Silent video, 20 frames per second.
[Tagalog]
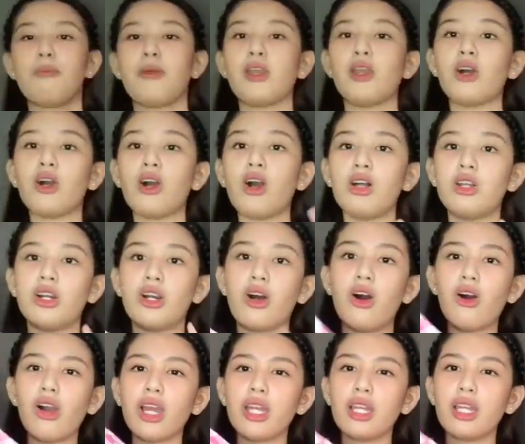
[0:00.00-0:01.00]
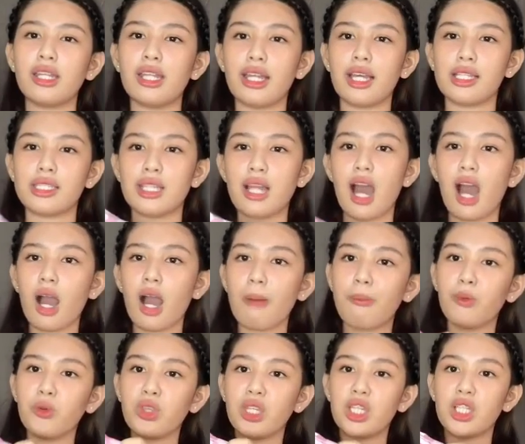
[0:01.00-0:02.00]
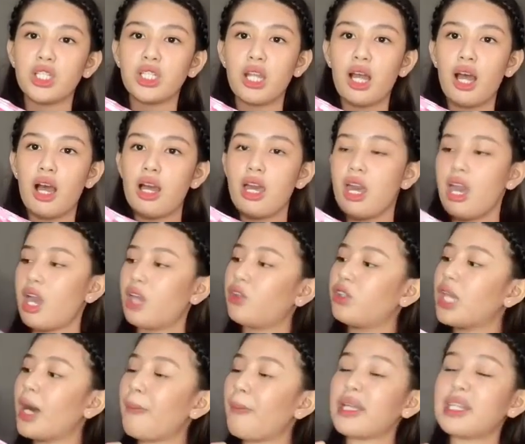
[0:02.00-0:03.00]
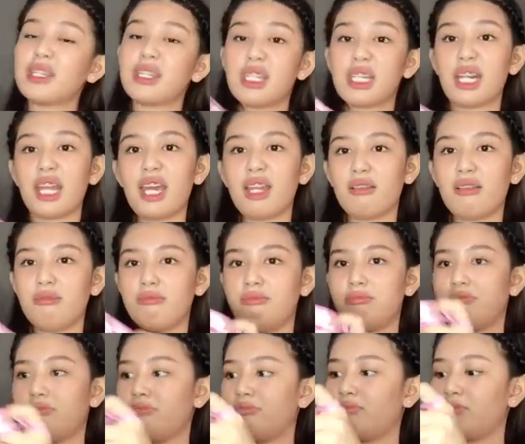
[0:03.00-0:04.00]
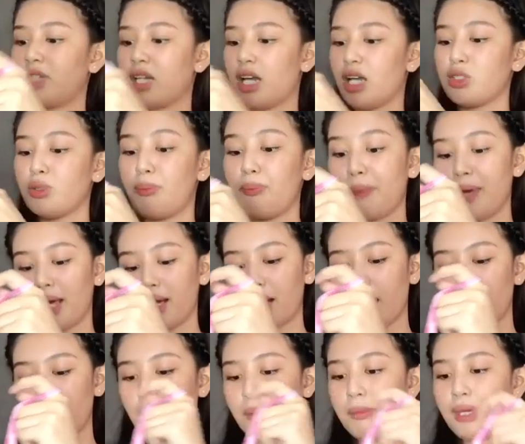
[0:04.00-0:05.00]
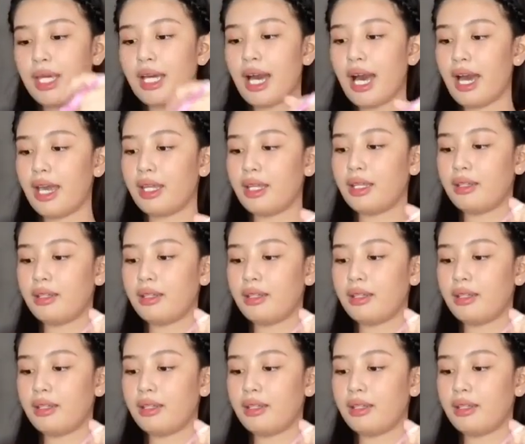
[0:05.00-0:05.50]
Pero yung color, okay na din kasi nakakaputi siya. Ito dapat red. Kaso pink nga yung nabigay.